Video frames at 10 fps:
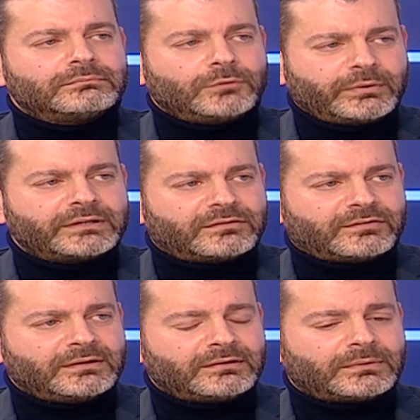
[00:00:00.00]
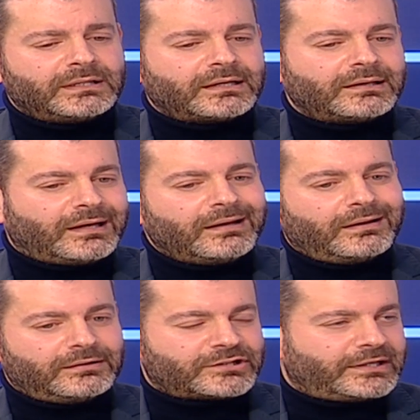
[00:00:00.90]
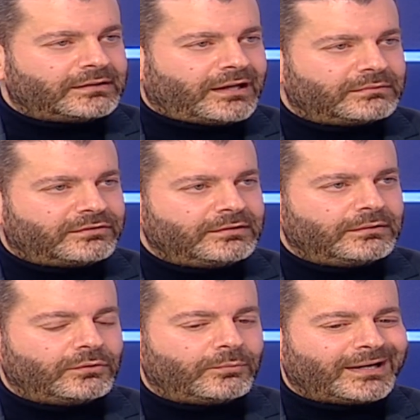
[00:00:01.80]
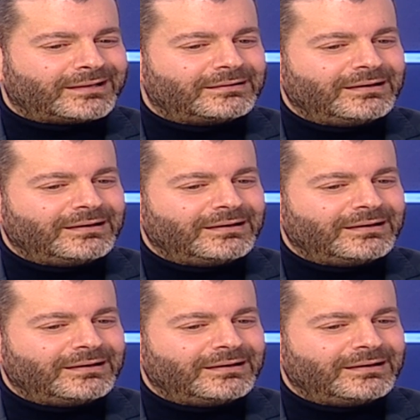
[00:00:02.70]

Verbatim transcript: ممكن تصير ولكن هلا الاجراءات عم بتصير انه بعد